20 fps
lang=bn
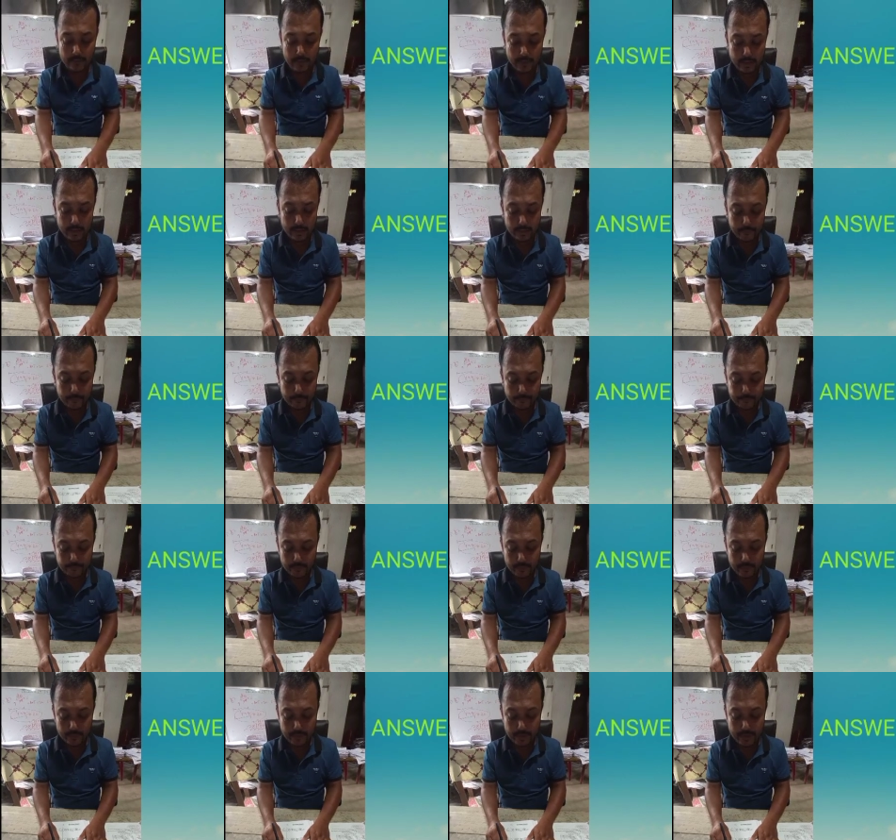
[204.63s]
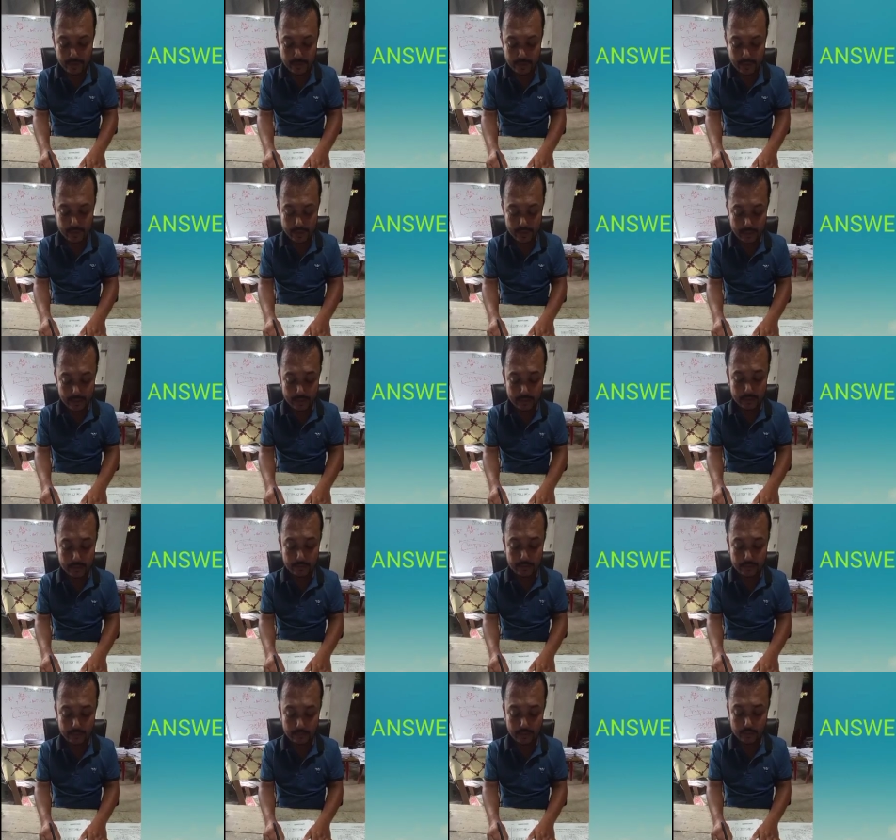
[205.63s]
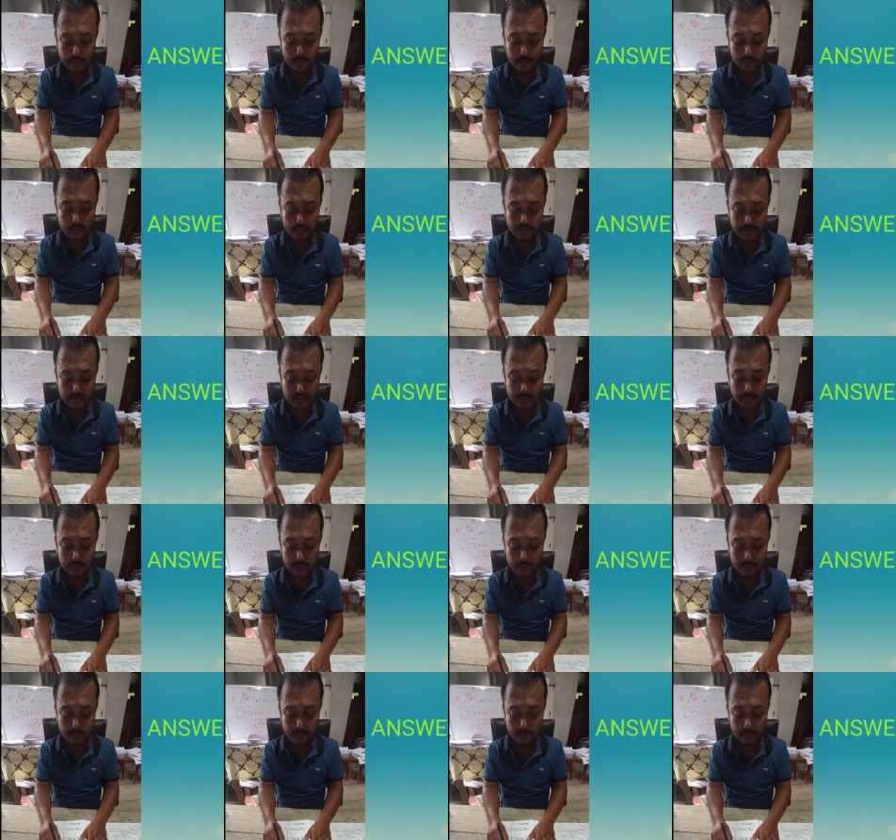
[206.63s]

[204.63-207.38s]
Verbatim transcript: এ এ এ যে মিরর ছিল